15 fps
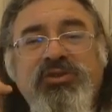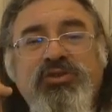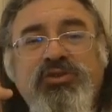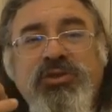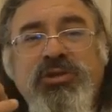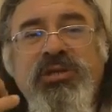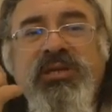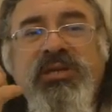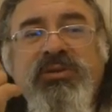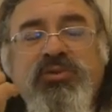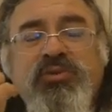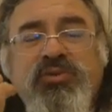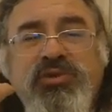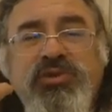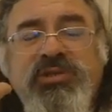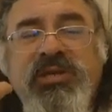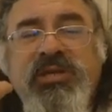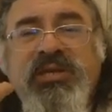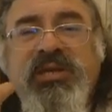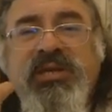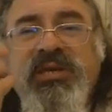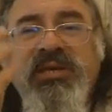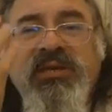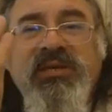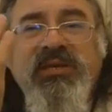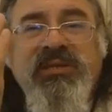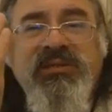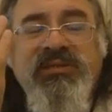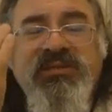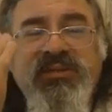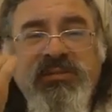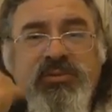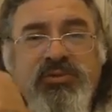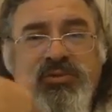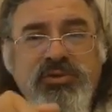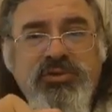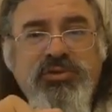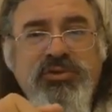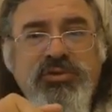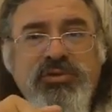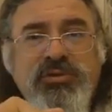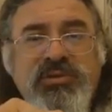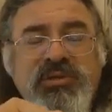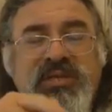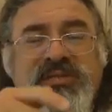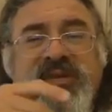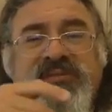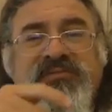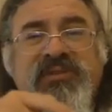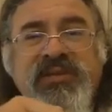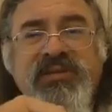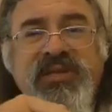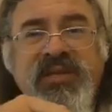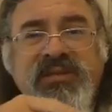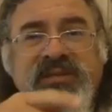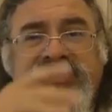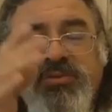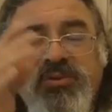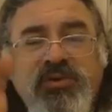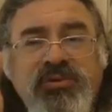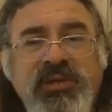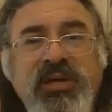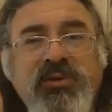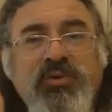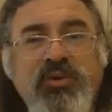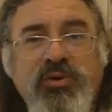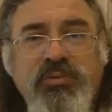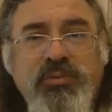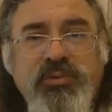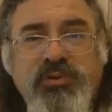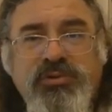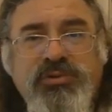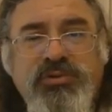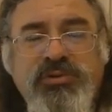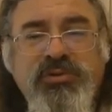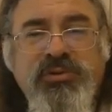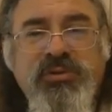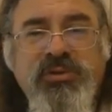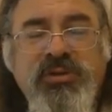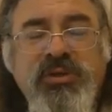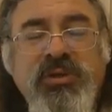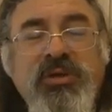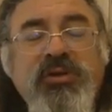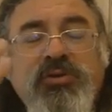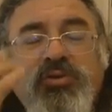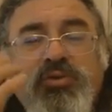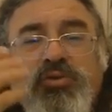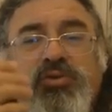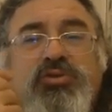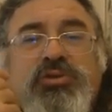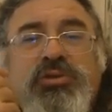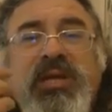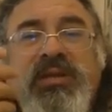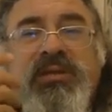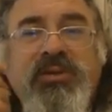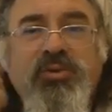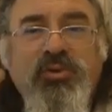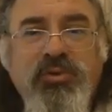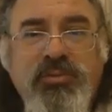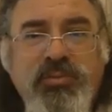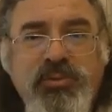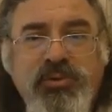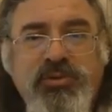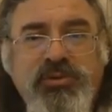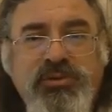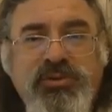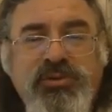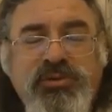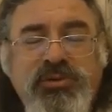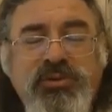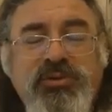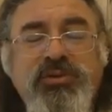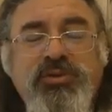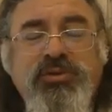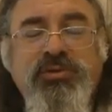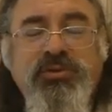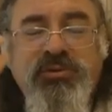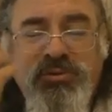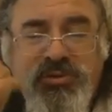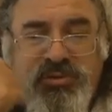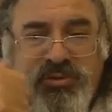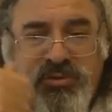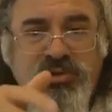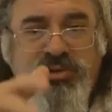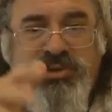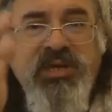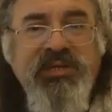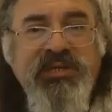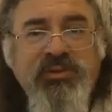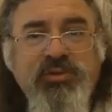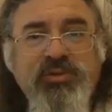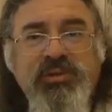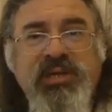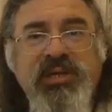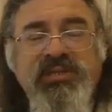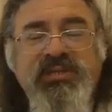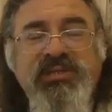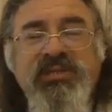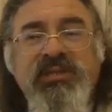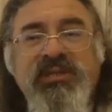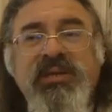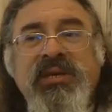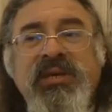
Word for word: Çünkü duştaki sabunlu su dezenfektandır. Ondan korkmuyoruz. Duru sudan da korkmuyoruz. E, güzelce durulansın.